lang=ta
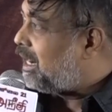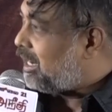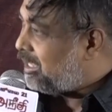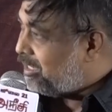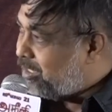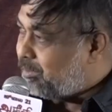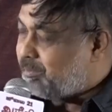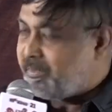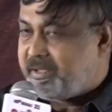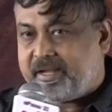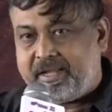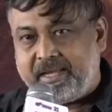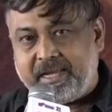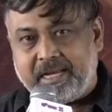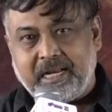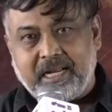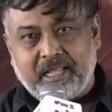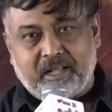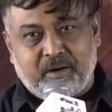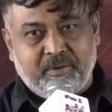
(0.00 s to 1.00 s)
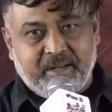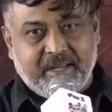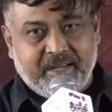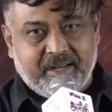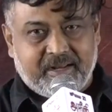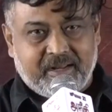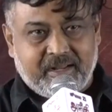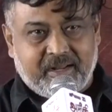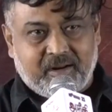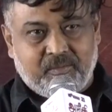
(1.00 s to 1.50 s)
அதே மாதிரி எல்லோரும்
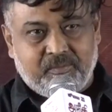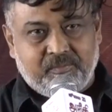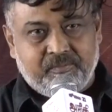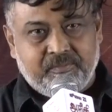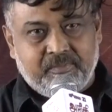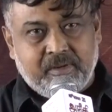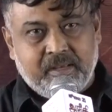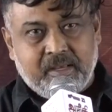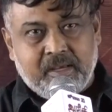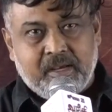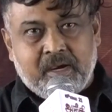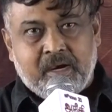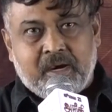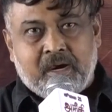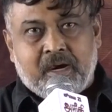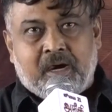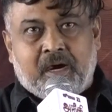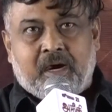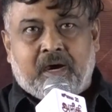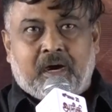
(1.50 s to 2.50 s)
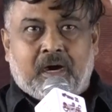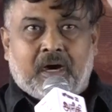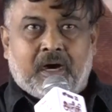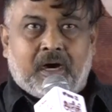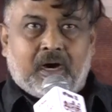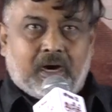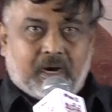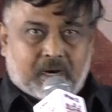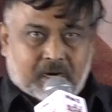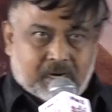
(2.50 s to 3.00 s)
டயரக்ட் ஆகணும்
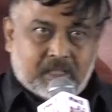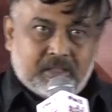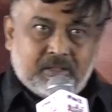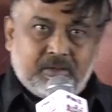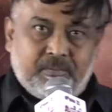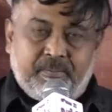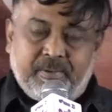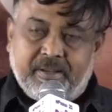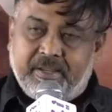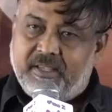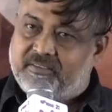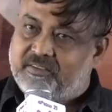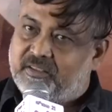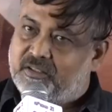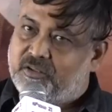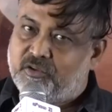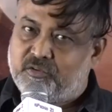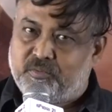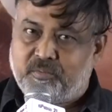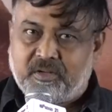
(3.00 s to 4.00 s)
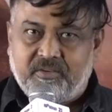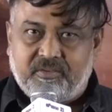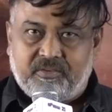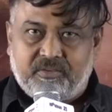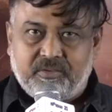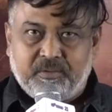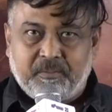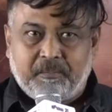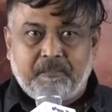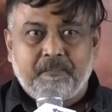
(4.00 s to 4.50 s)
அது பெரிய சந்தோஷமான
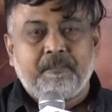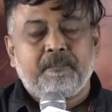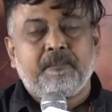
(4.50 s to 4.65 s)
விஷயம்